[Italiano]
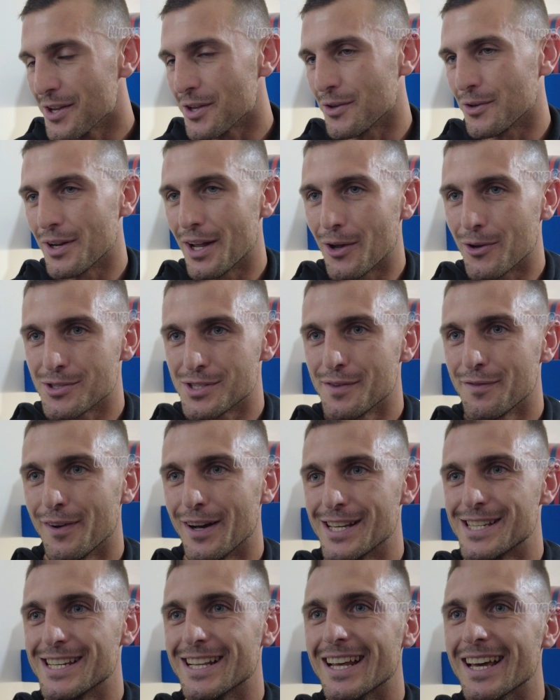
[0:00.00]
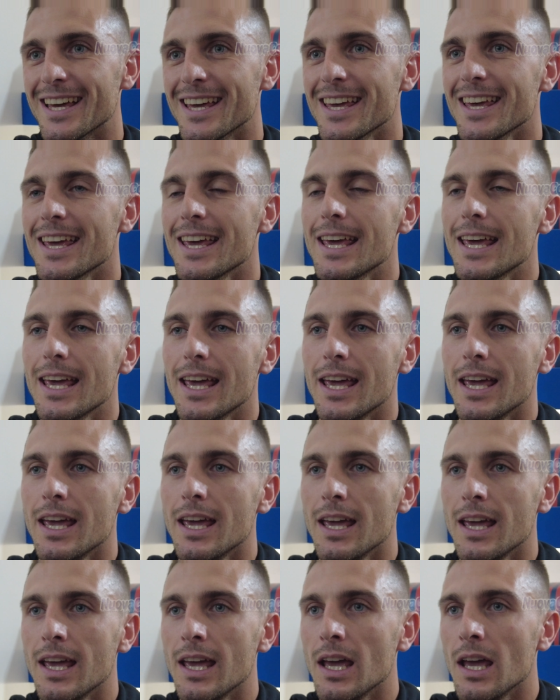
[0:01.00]
non è così facile.
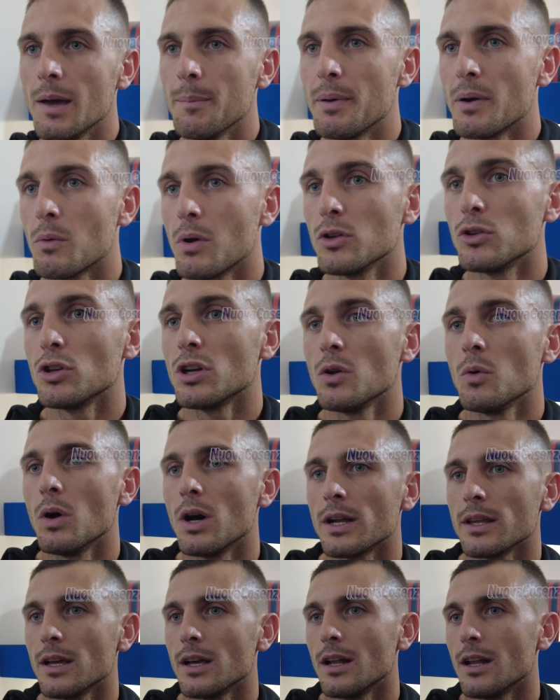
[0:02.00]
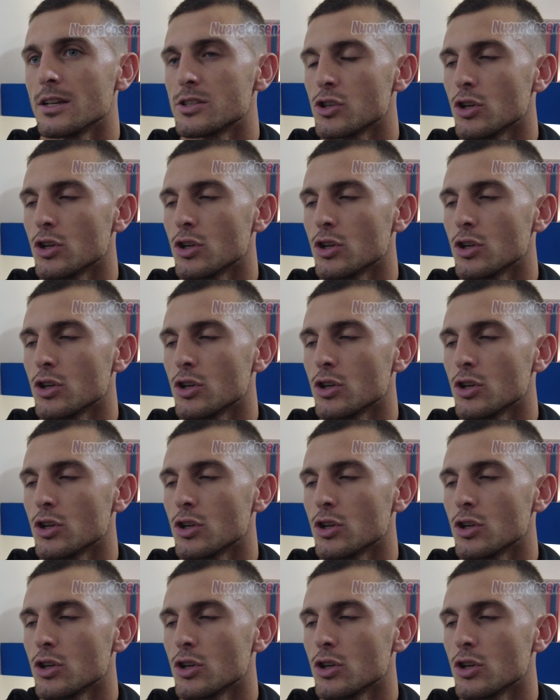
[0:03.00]
E per quanto riguarda la